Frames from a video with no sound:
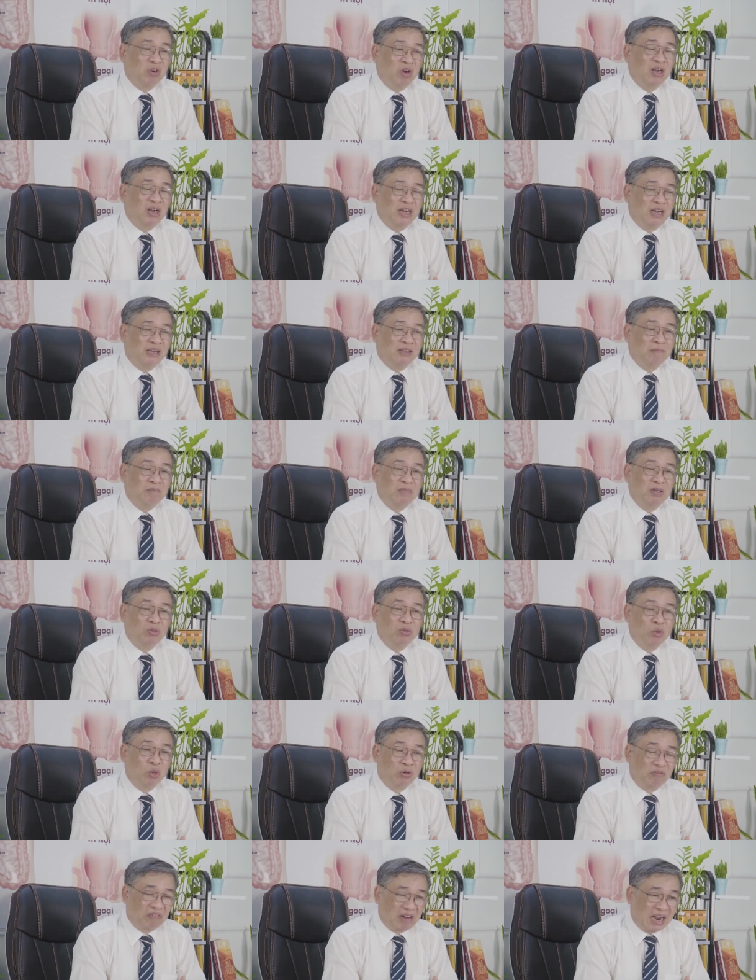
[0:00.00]
nó là cái bước
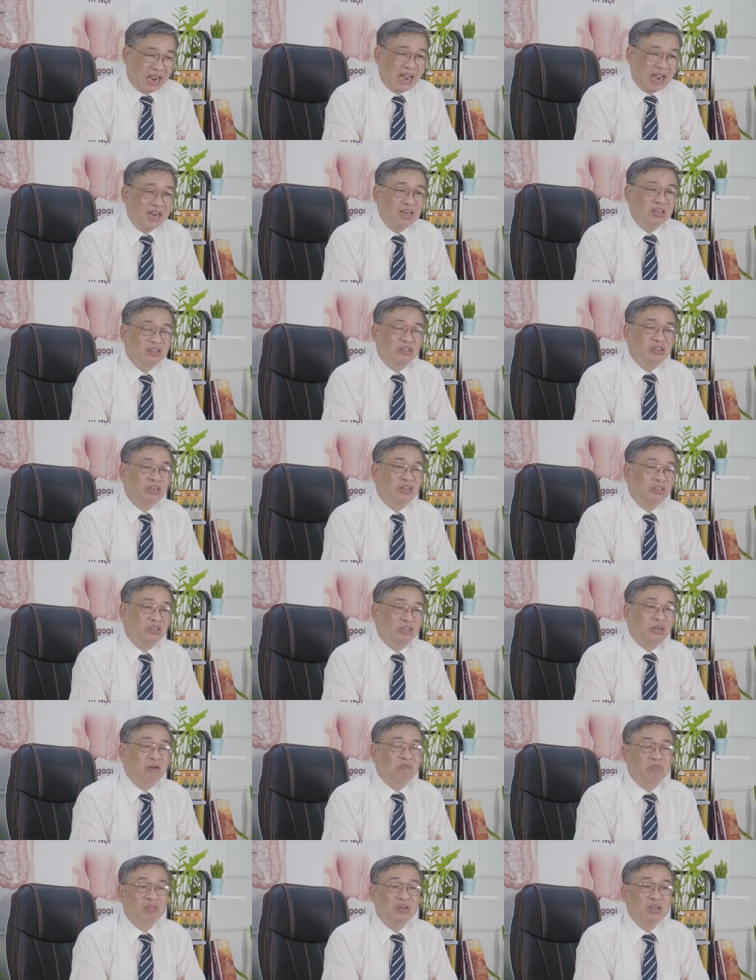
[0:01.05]
đột phá
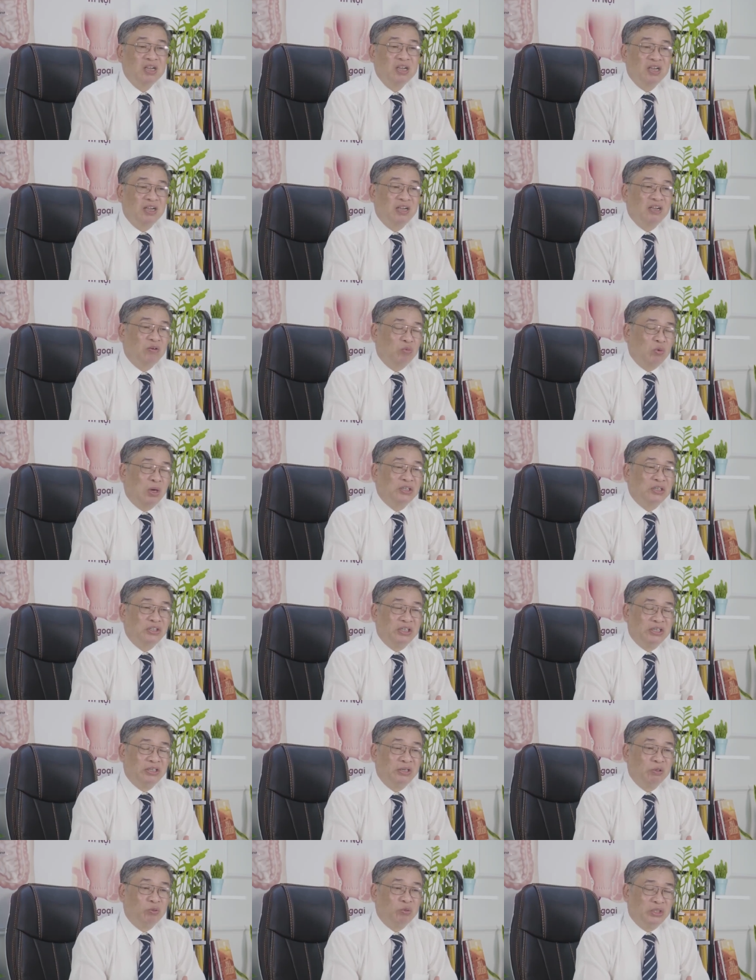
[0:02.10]
trong quá
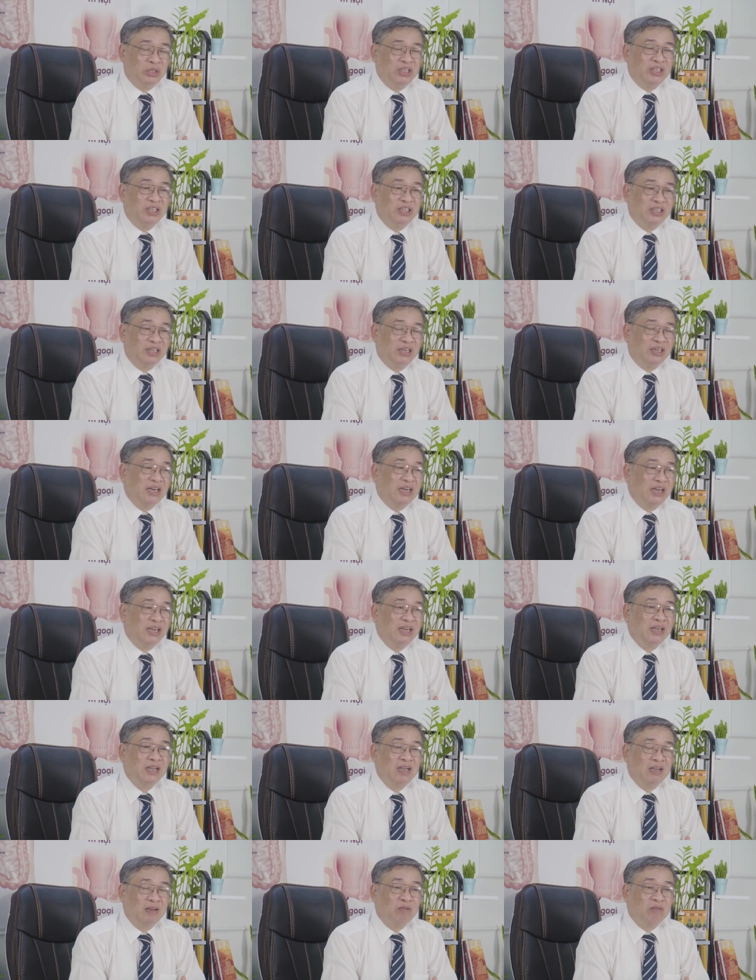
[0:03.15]
trình điều trị hiện
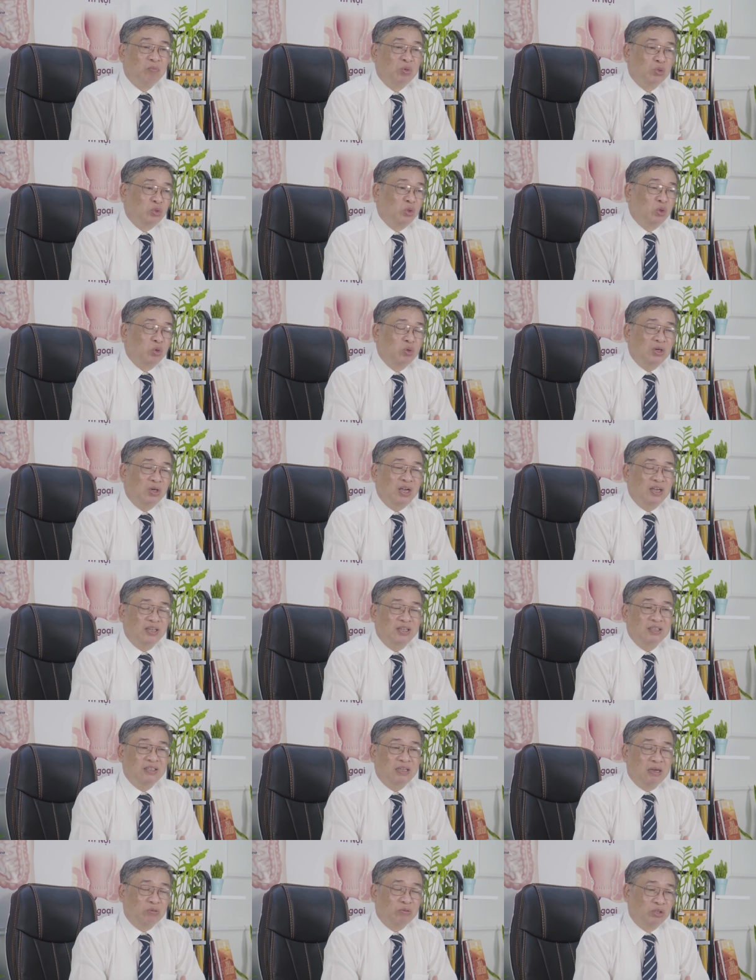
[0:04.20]
nay một số các
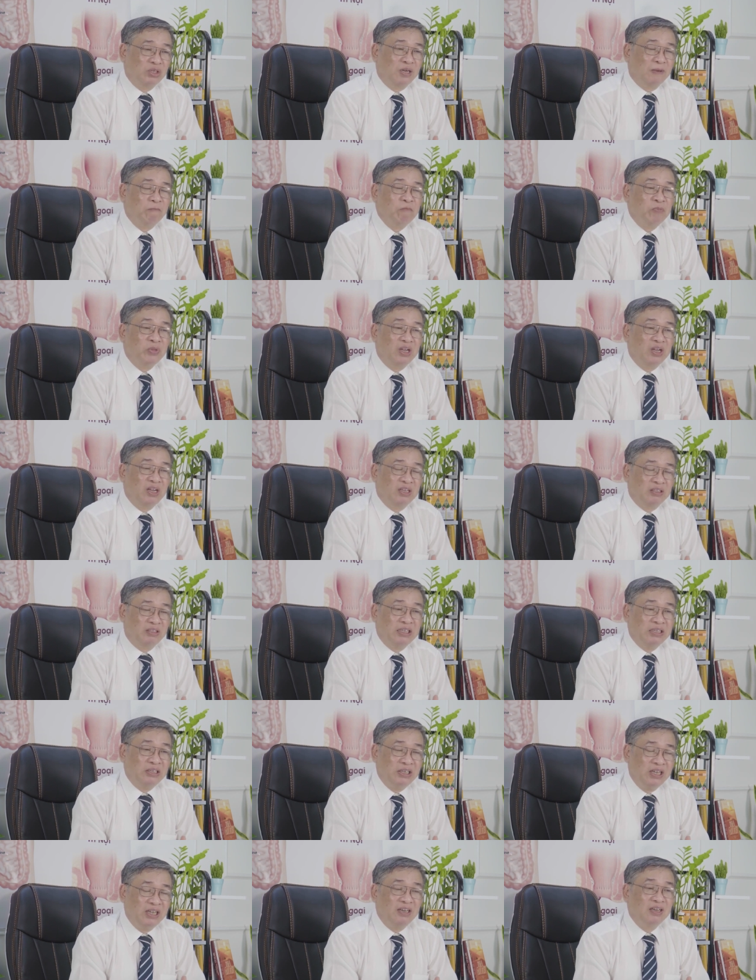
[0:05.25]
cái thảo dược thiên